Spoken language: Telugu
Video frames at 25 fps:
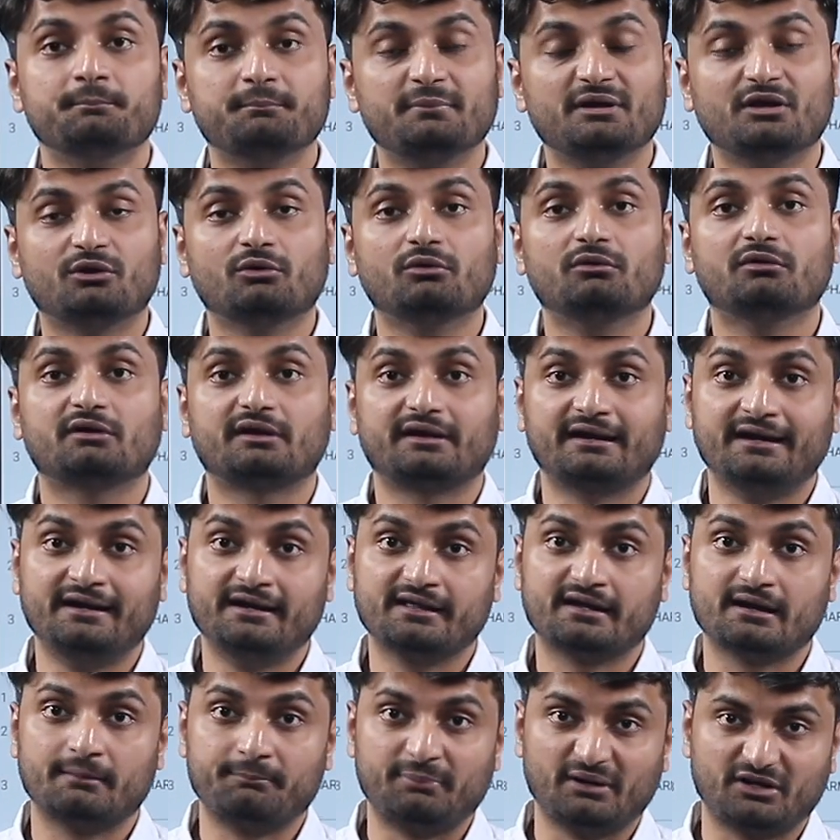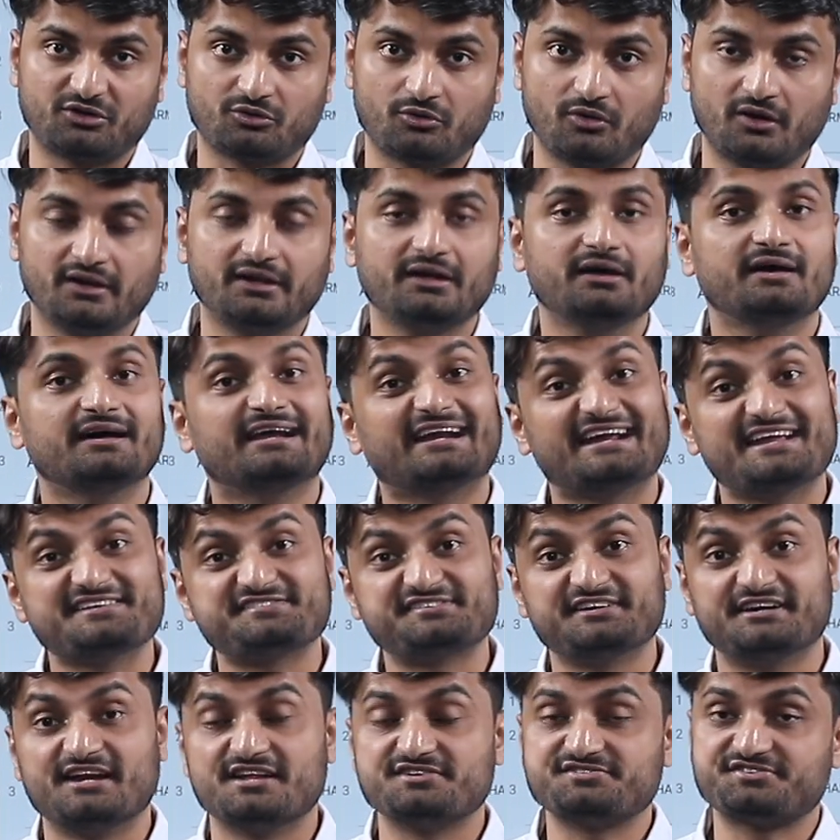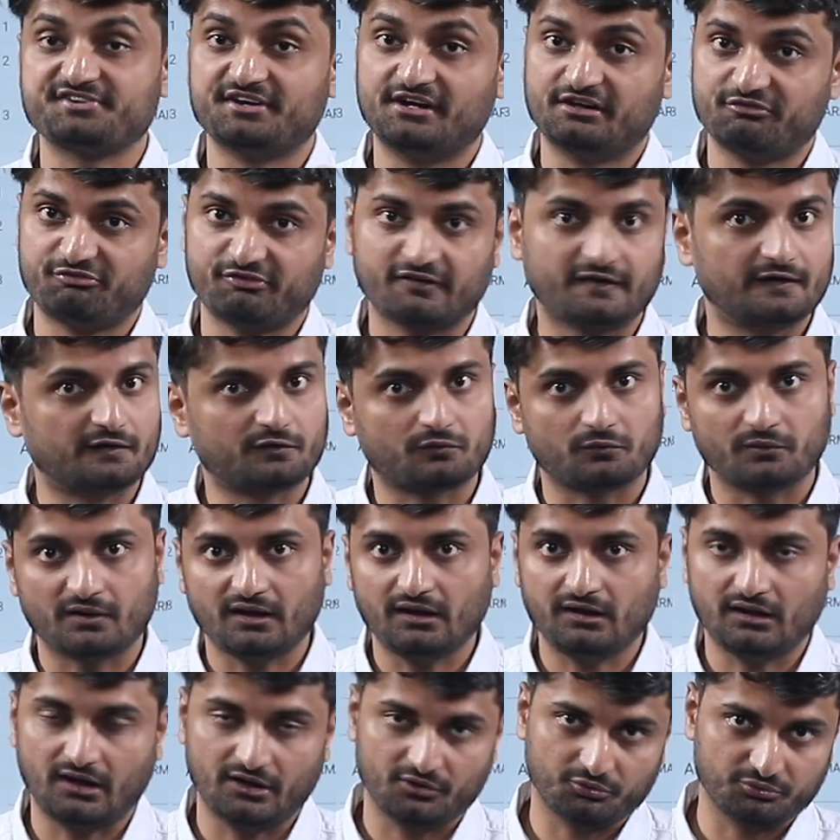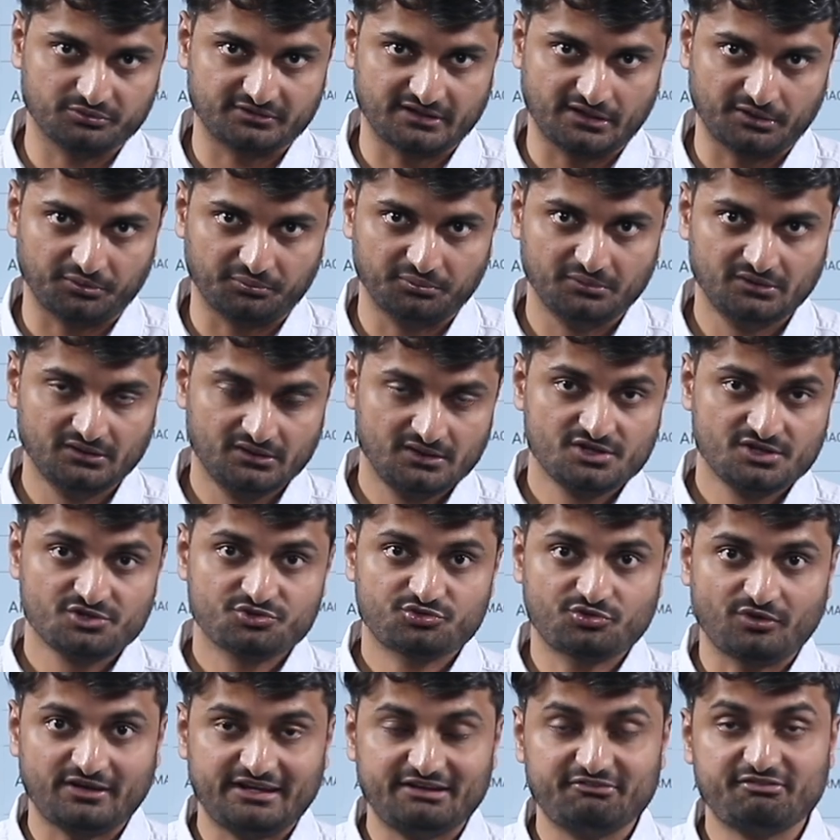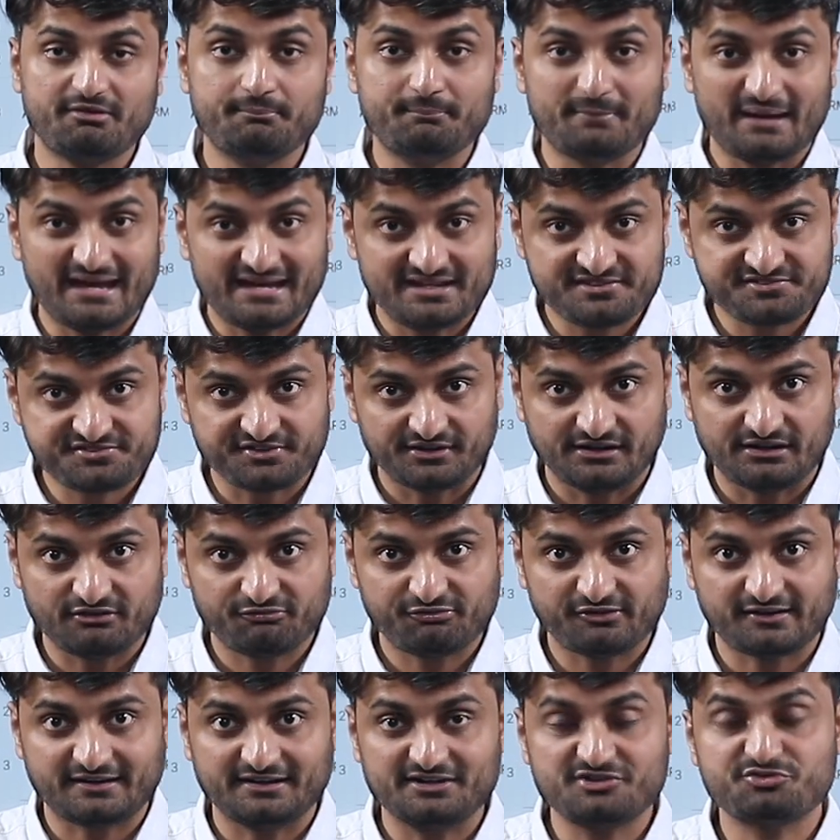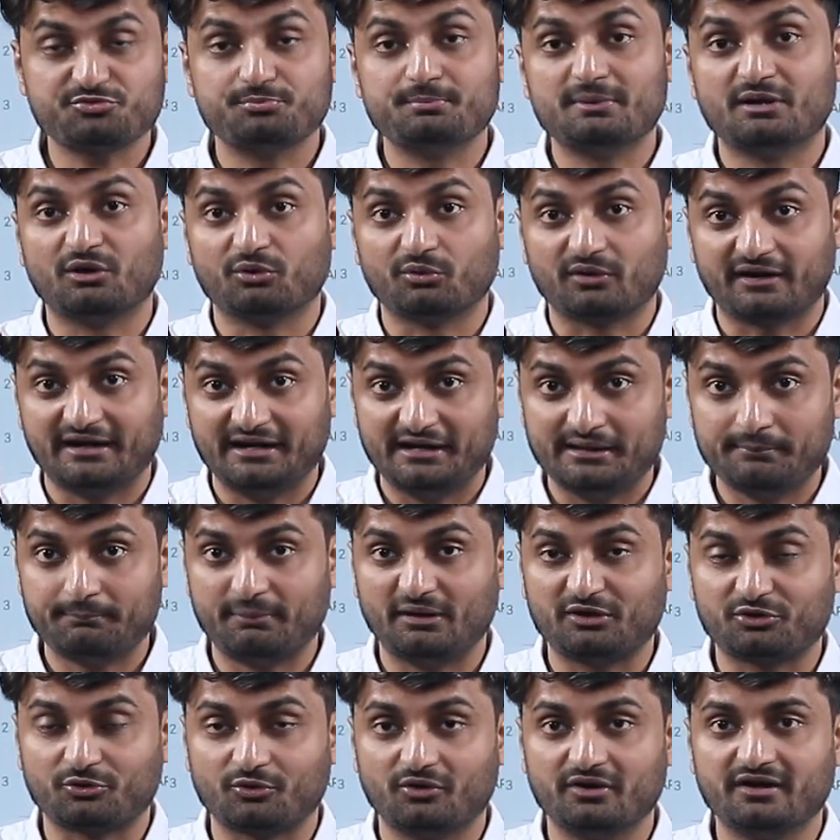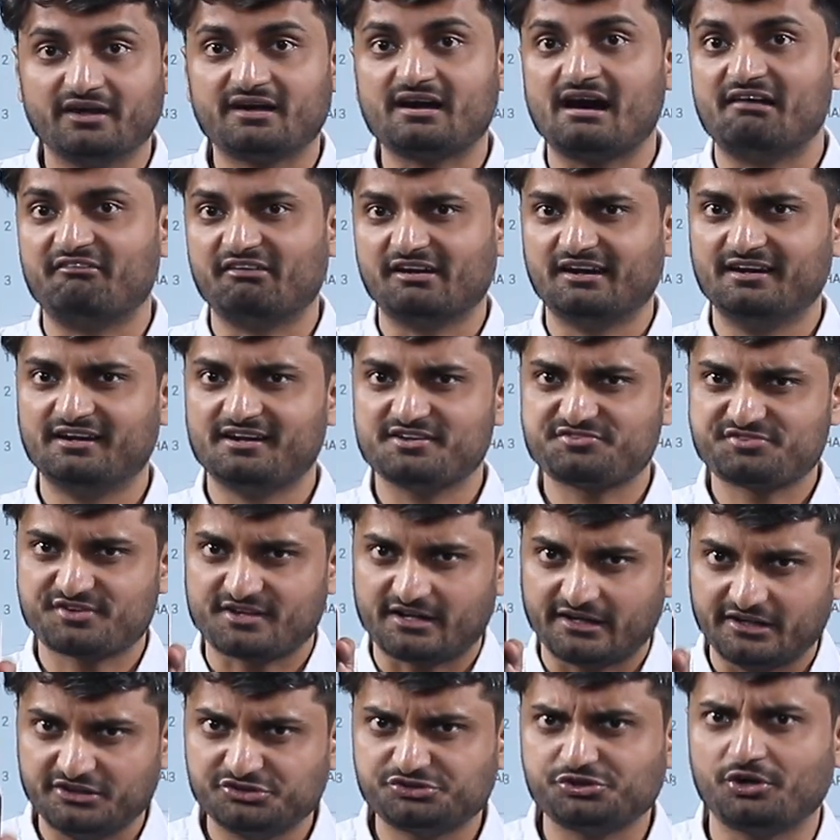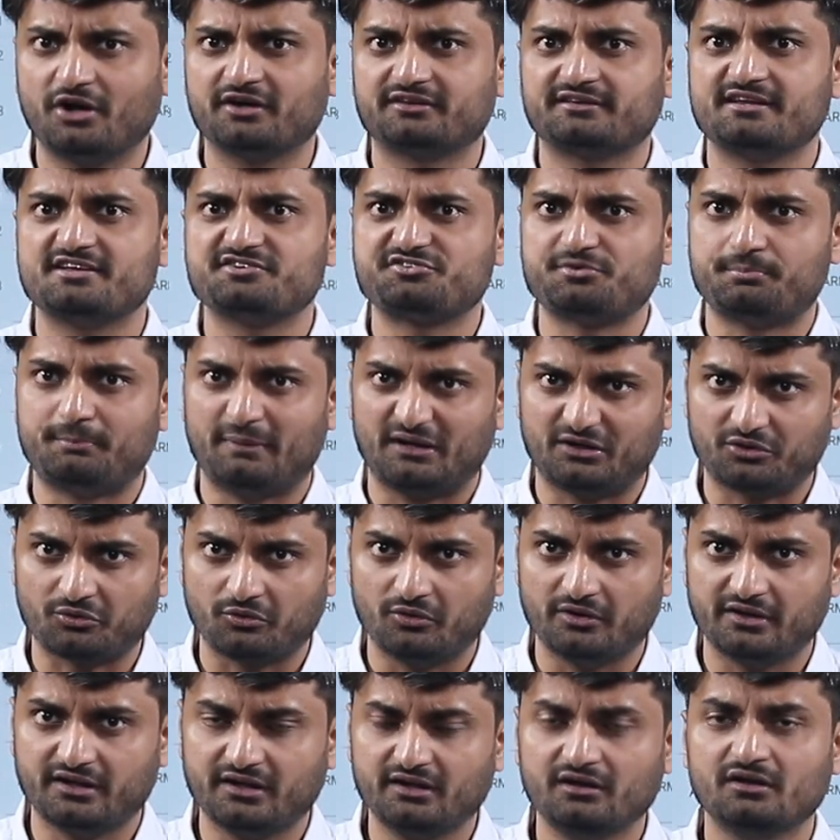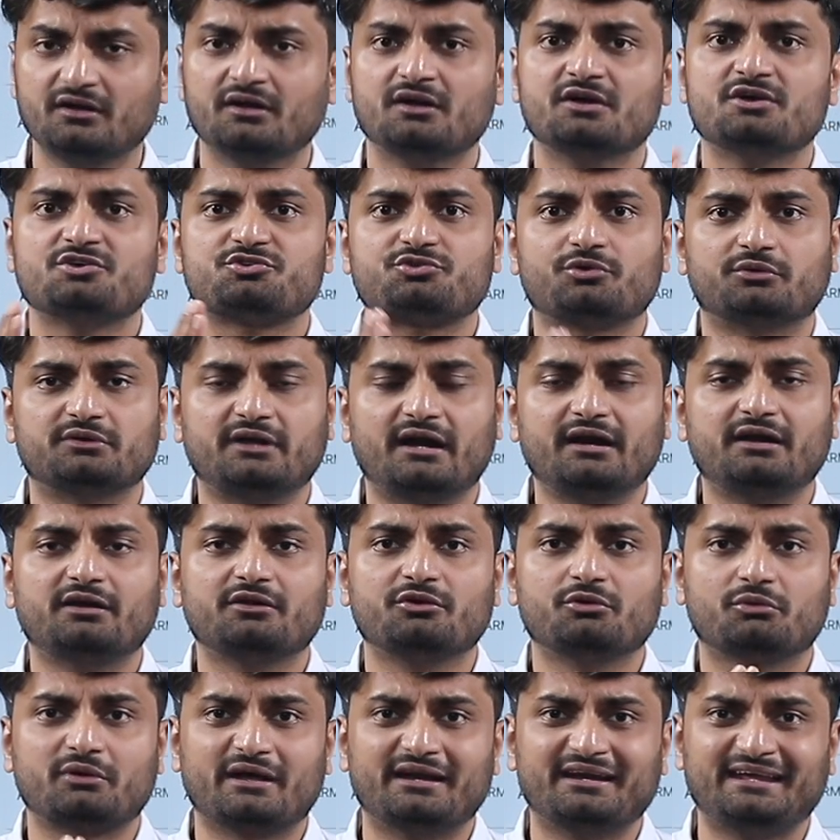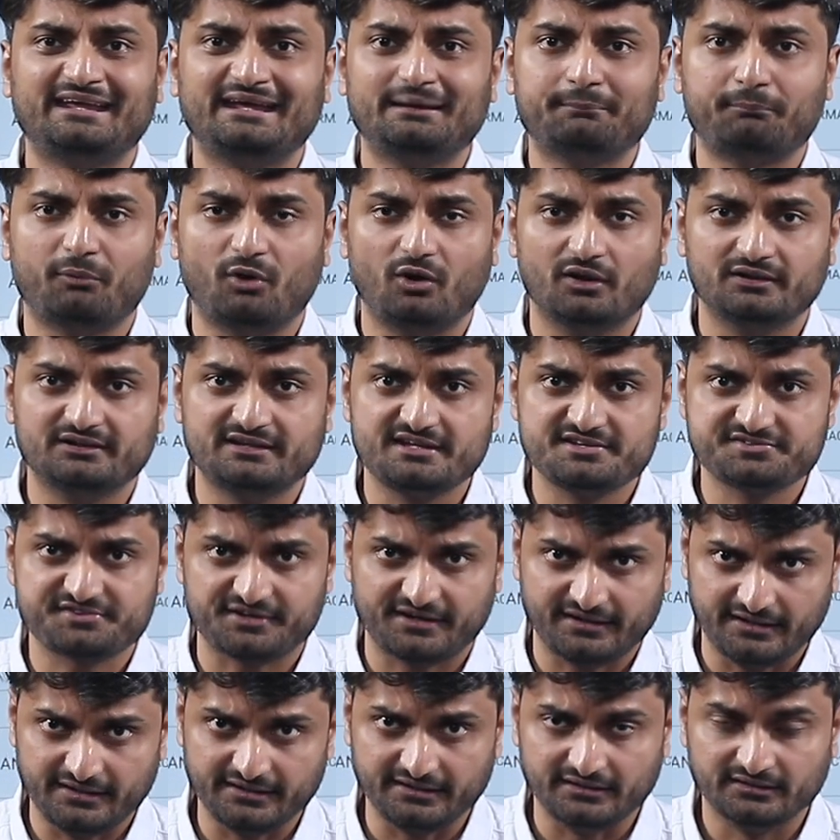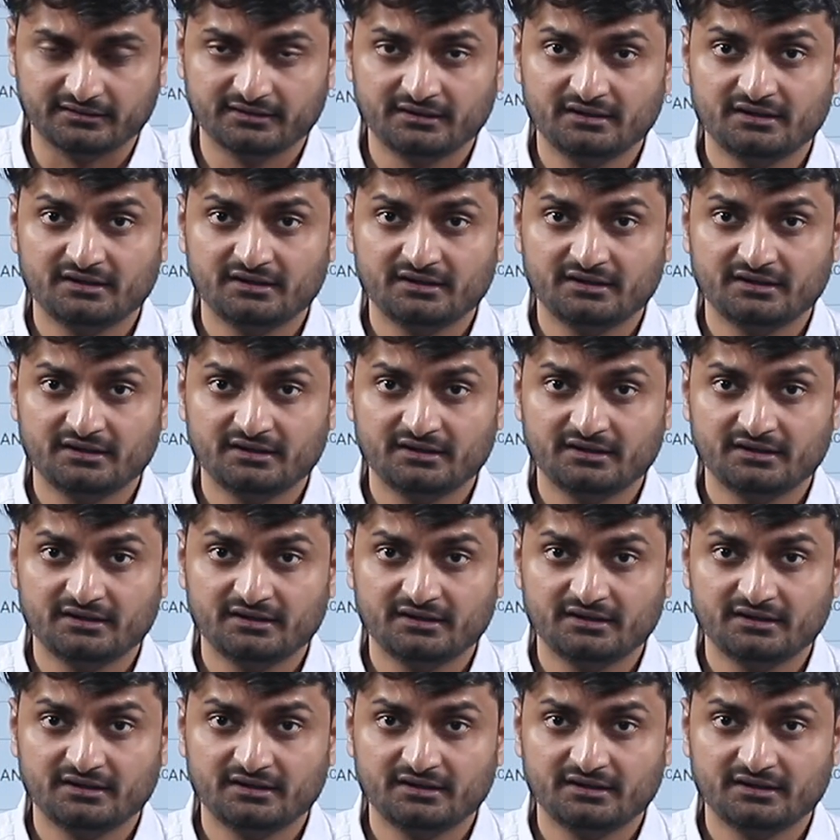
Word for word: మీరు రెడీగా పెట్టుకోవాలి రెసిడెన్స్ సర్టిఫికెట్ కూడా అడుగుతారు సో ఇవి మెయిన్ సర్టిఫికెట్స్ మీరు రెడీ పెట్టుకోండి కావాలంటే స్క్రీన్ షాట్ తీసి పెట్టుకోండి సో దట్ యూ కెన్ కీప్ ఆల్ దీస్ రెడీ